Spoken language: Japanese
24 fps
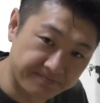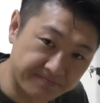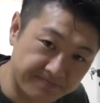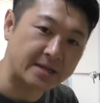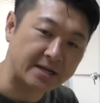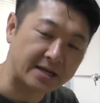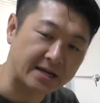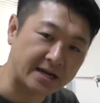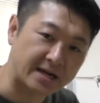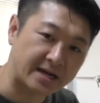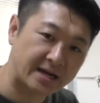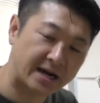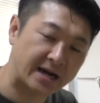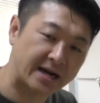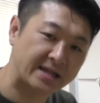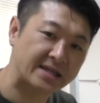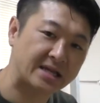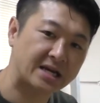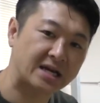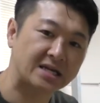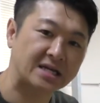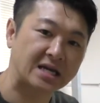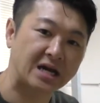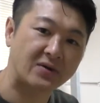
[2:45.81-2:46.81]
で、
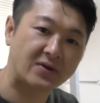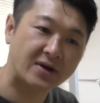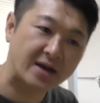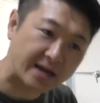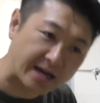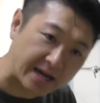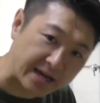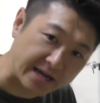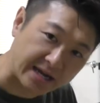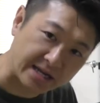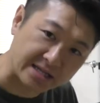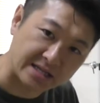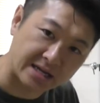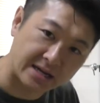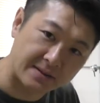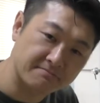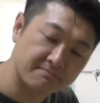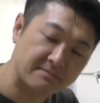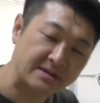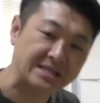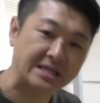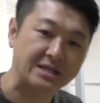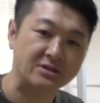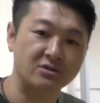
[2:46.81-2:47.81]
体が柔らかい方、
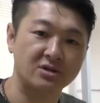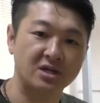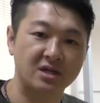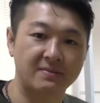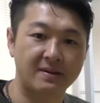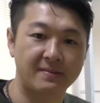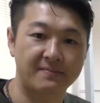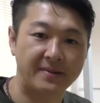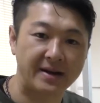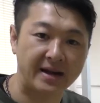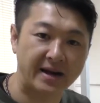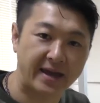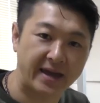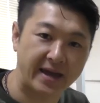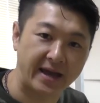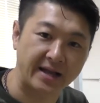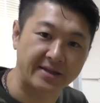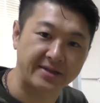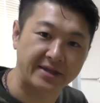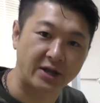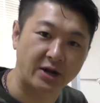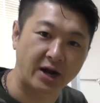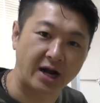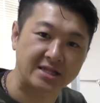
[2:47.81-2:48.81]
まあ、例えばバレエ
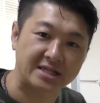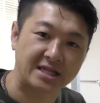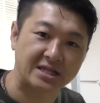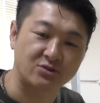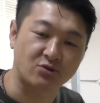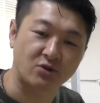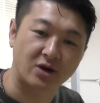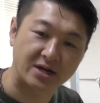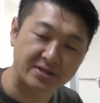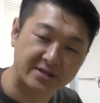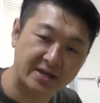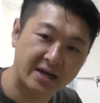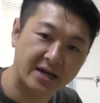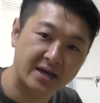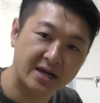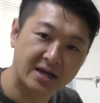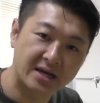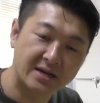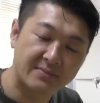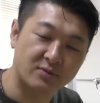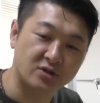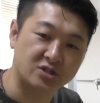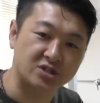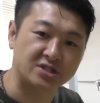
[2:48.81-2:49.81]
やってる方とか
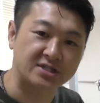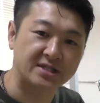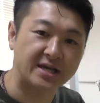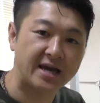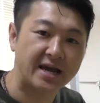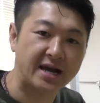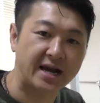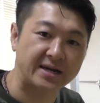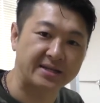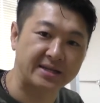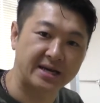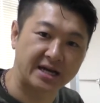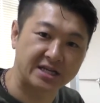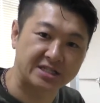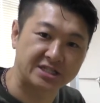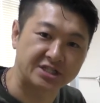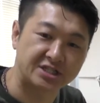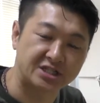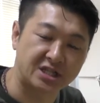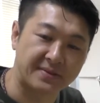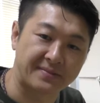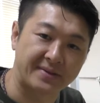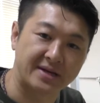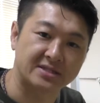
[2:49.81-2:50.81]
ね、まあ、しなやかな足
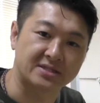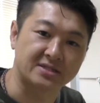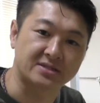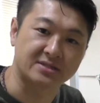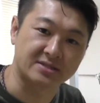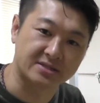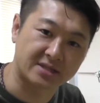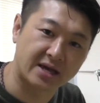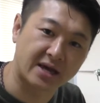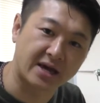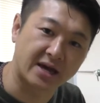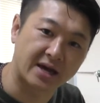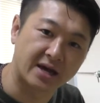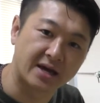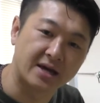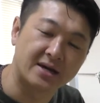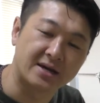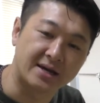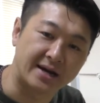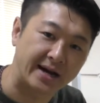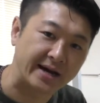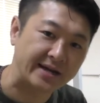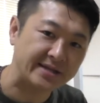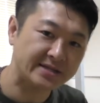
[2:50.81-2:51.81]
してますんで、
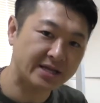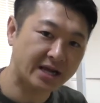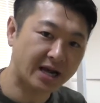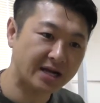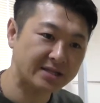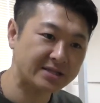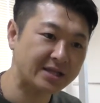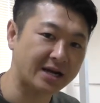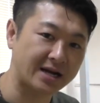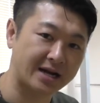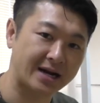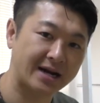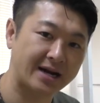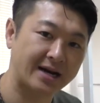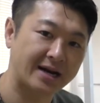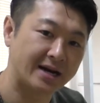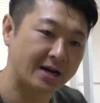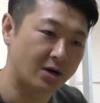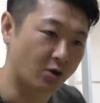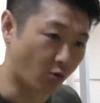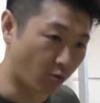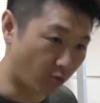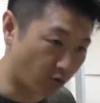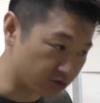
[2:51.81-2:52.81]
ああいった方
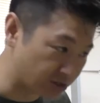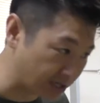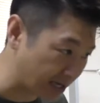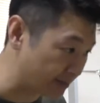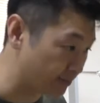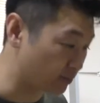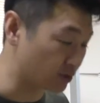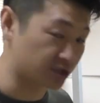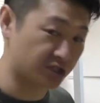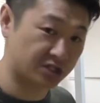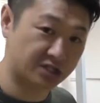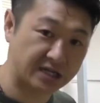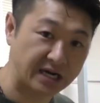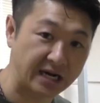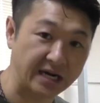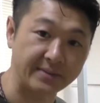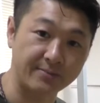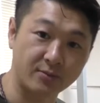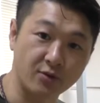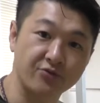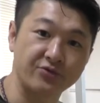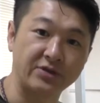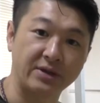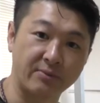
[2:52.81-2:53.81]
が重たいものしっかり
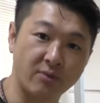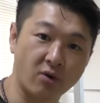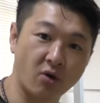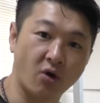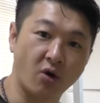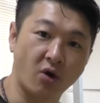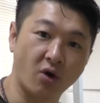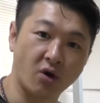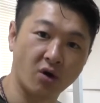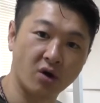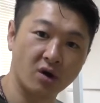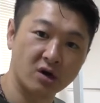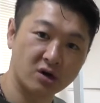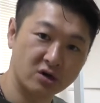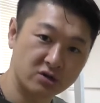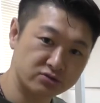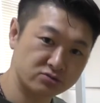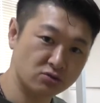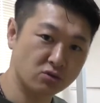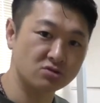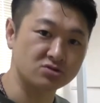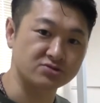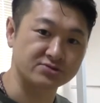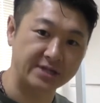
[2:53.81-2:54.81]
持っても
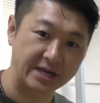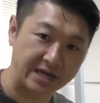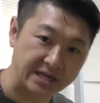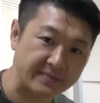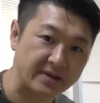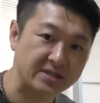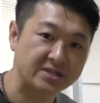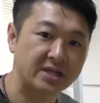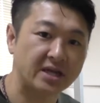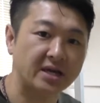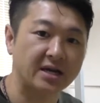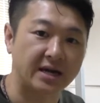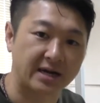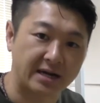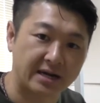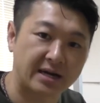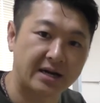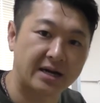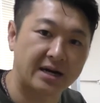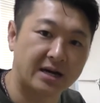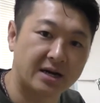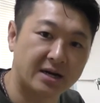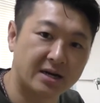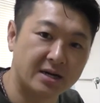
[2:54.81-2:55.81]
太くなりませんか
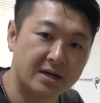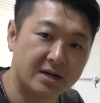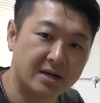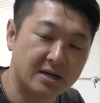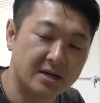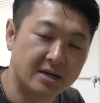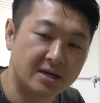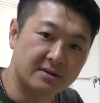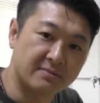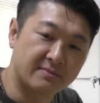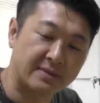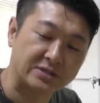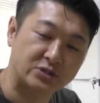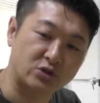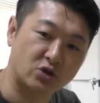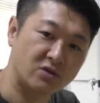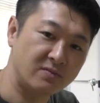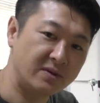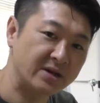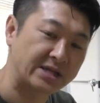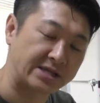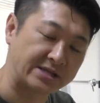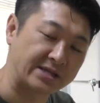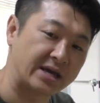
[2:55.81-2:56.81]
ら、まあ、そこ
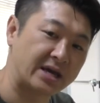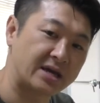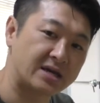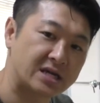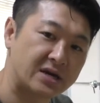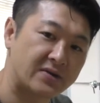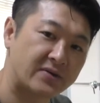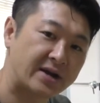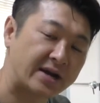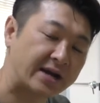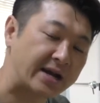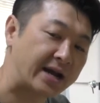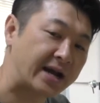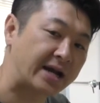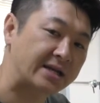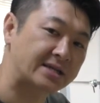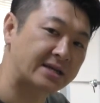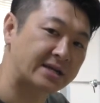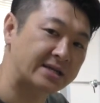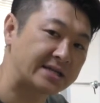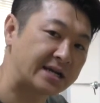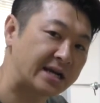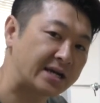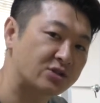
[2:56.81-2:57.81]
までね柔らかい
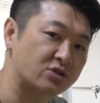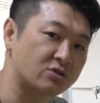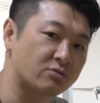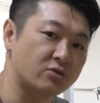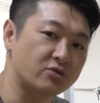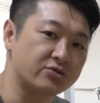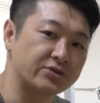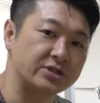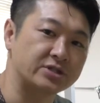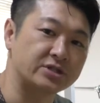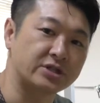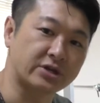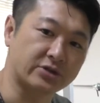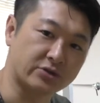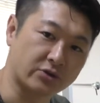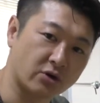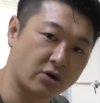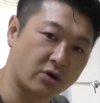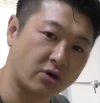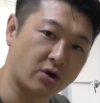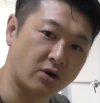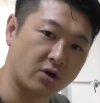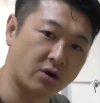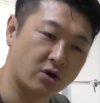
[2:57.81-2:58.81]
方はいないと思うんですけ
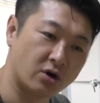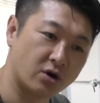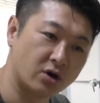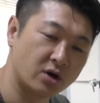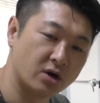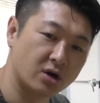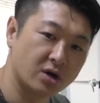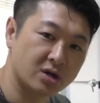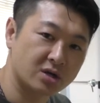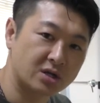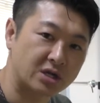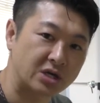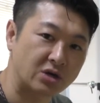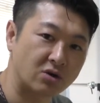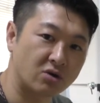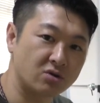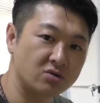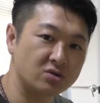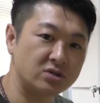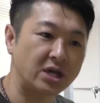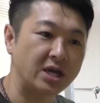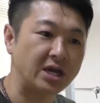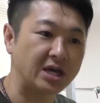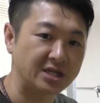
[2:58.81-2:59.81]
ど、基
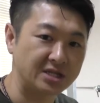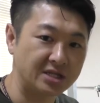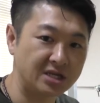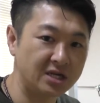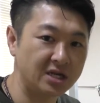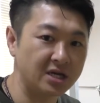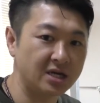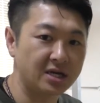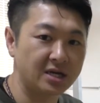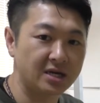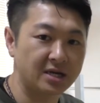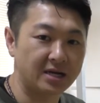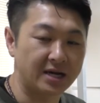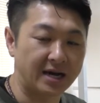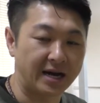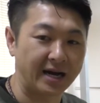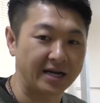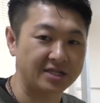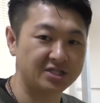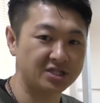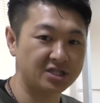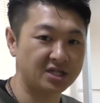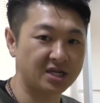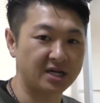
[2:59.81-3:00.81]
本的に
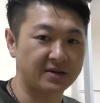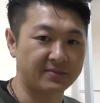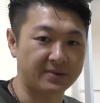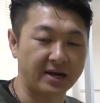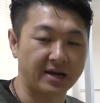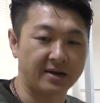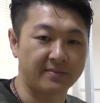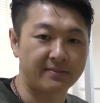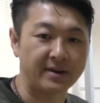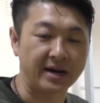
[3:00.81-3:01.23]
足がまあ、